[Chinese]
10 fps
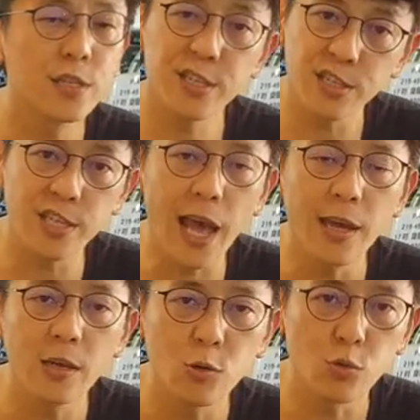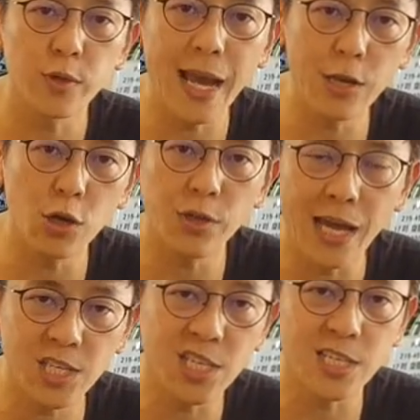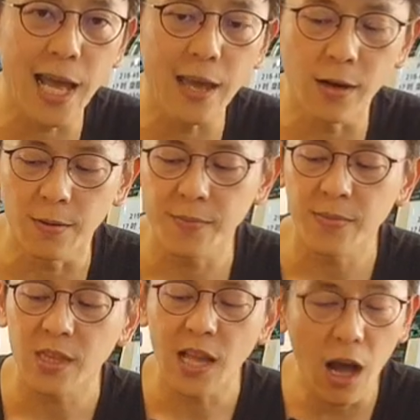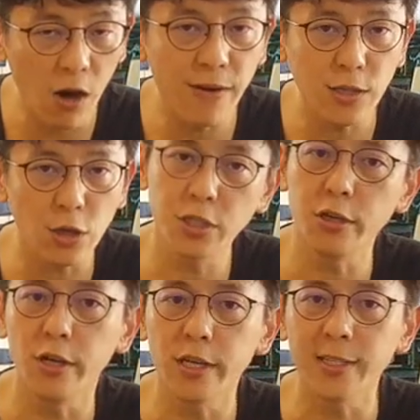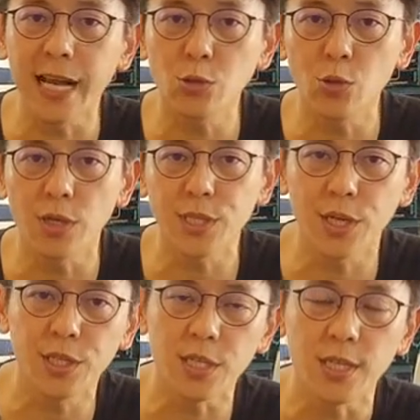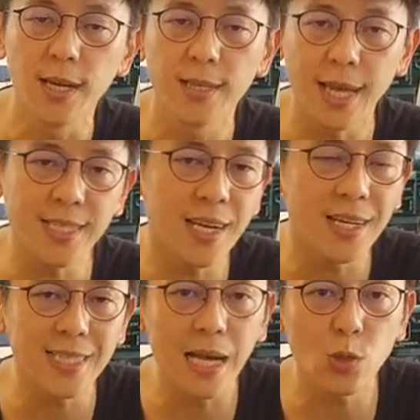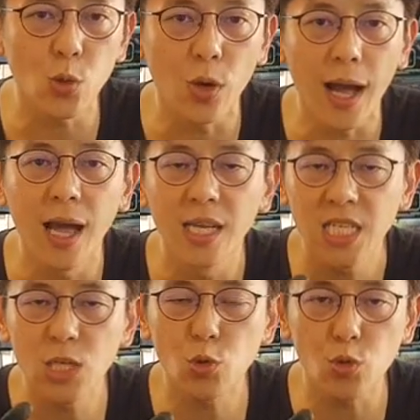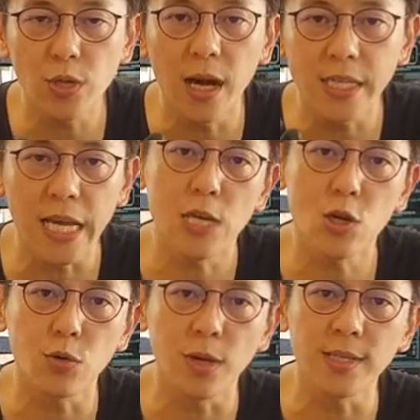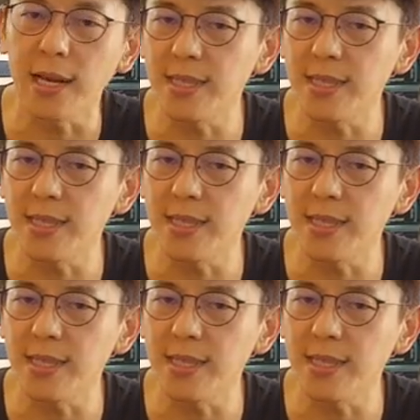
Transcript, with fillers: 四代、五代、六代、七代哈，它后方都是有一个上座的设计。那这个上座啊，是需要沿用原厂。